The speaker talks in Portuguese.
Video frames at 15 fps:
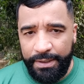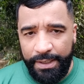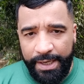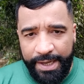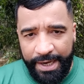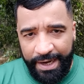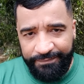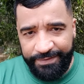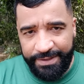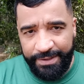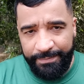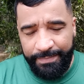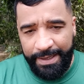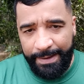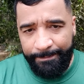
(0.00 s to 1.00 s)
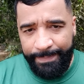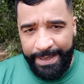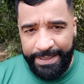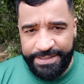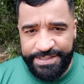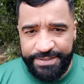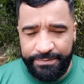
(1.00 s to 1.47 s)
e grava também a
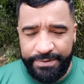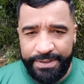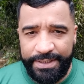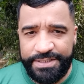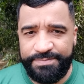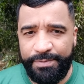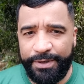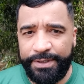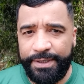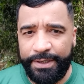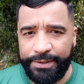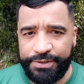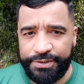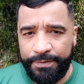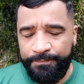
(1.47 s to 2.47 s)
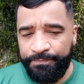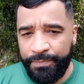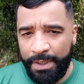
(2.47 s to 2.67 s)
bênção transbordante.